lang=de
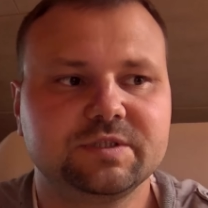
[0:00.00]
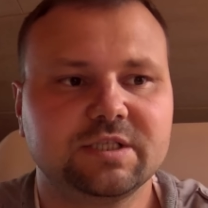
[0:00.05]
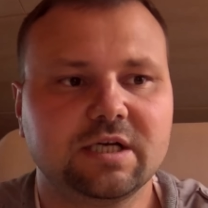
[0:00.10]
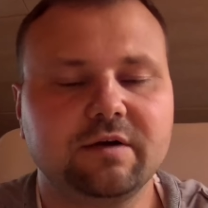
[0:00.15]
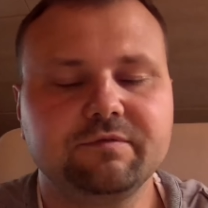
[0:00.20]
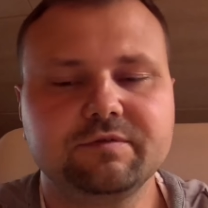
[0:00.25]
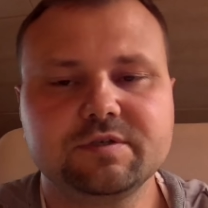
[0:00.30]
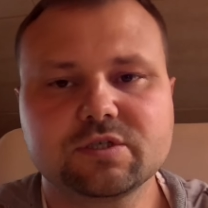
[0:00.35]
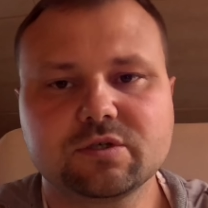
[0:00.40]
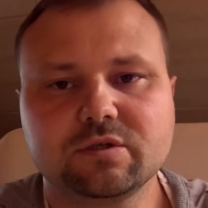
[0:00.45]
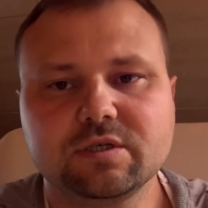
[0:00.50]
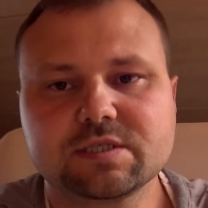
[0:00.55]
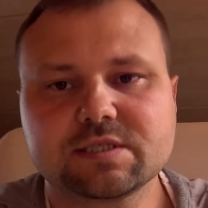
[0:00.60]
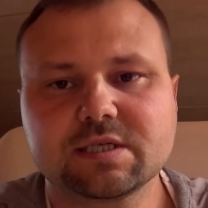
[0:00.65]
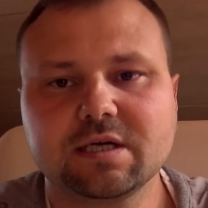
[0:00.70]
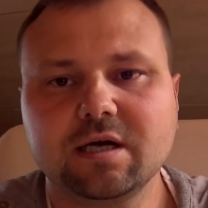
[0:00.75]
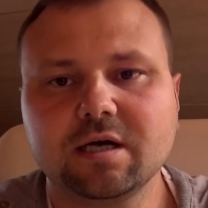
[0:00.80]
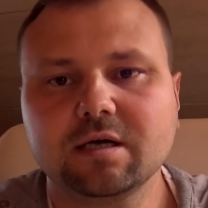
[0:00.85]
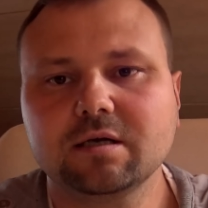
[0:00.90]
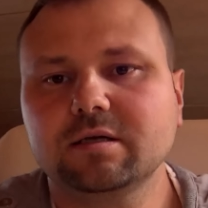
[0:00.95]
ja, wie soll ich
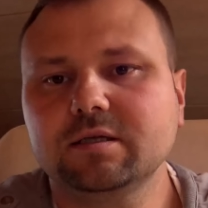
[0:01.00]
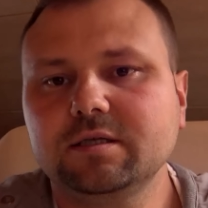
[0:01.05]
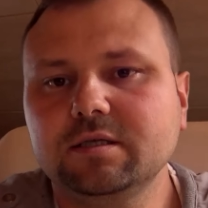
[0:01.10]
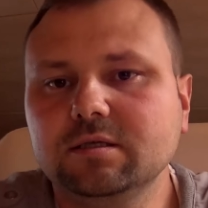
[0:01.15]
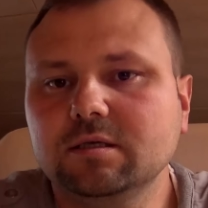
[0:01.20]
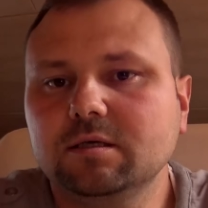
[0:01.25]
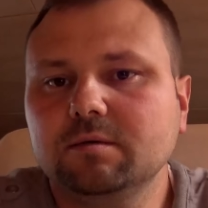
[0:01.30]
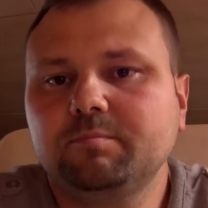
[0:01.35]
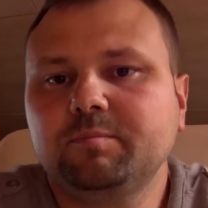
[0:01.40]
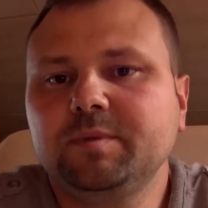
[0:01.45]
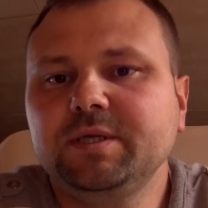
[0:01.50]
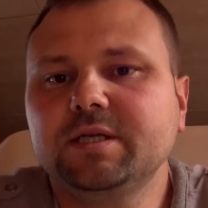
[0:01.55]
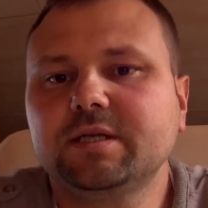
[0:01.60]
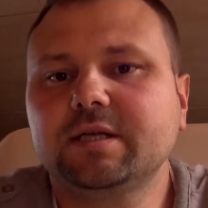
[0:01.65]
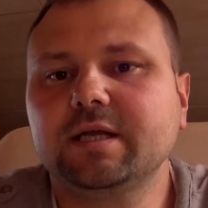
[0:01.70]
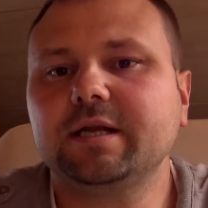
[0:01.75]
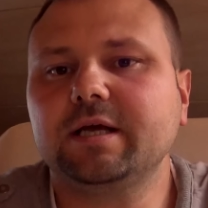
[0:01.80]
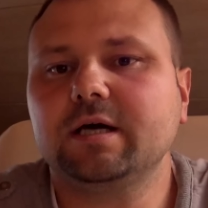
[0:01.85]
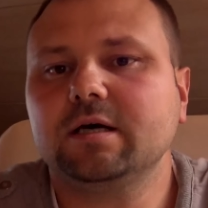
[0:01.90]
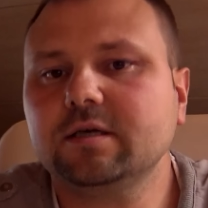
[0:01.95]
sagen, ihr bietet
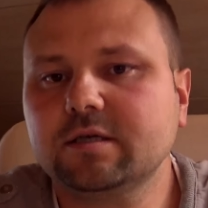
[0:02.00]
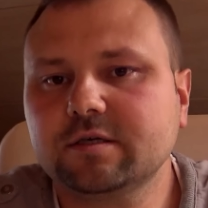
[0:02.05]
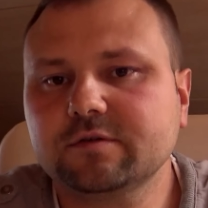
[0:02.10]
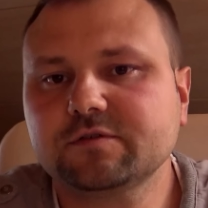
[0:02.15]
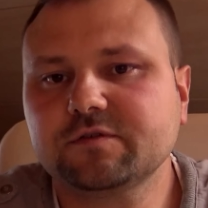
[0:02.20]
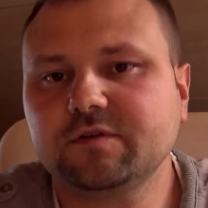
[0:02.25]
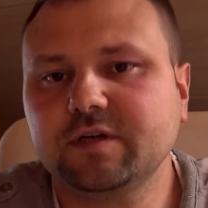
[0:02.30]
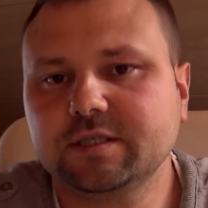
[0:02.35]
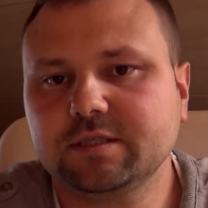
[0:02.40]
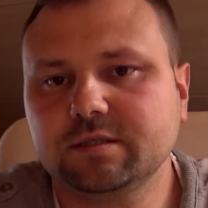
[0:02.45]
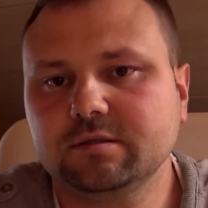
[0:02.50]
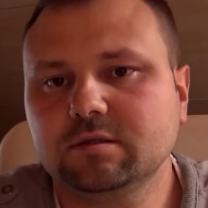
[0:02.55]
dann Angriffsfläche.